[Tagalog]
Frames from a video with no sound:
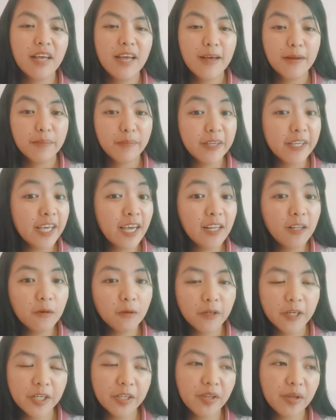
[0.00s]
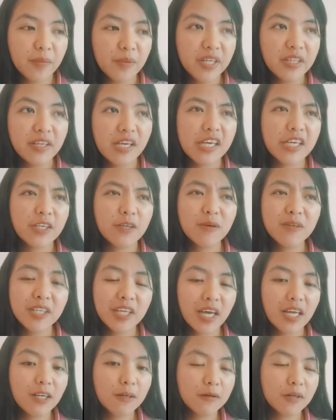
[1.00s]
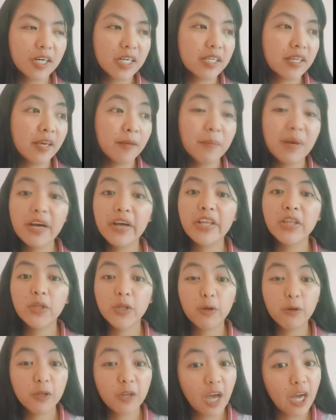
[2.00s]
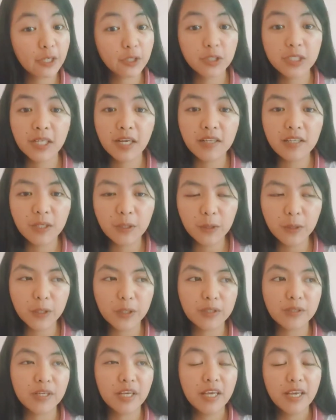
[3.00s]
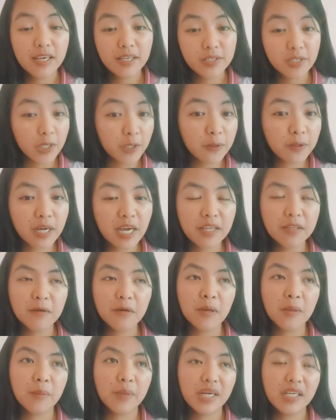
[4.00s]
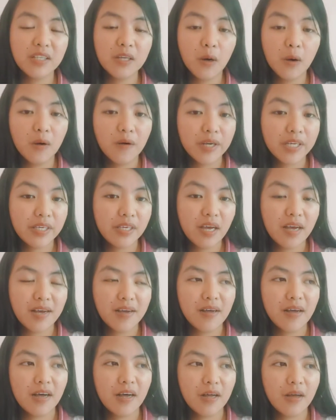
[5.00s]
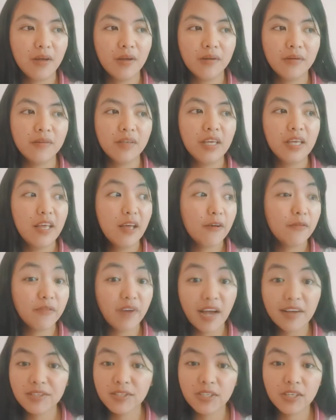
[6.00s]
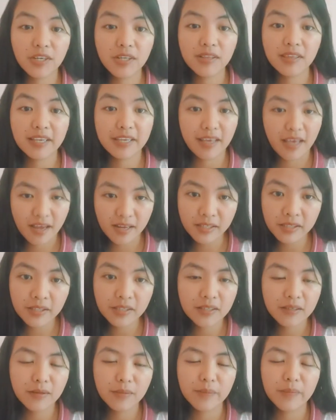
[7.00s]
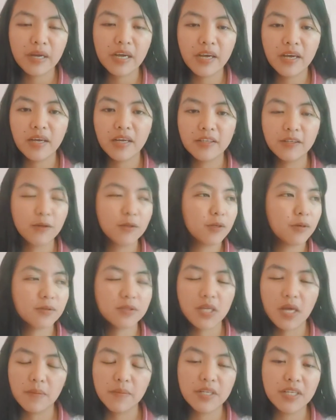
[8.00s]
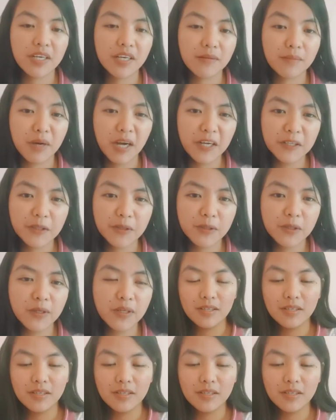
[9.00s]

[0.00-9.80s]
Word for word: may yellow card naman eh. Yung yellow card eh pang international yon Sigurado ka ba na okay yung uh, ah, Vaxert na yan. Baka yun yung sabi ng iba, no?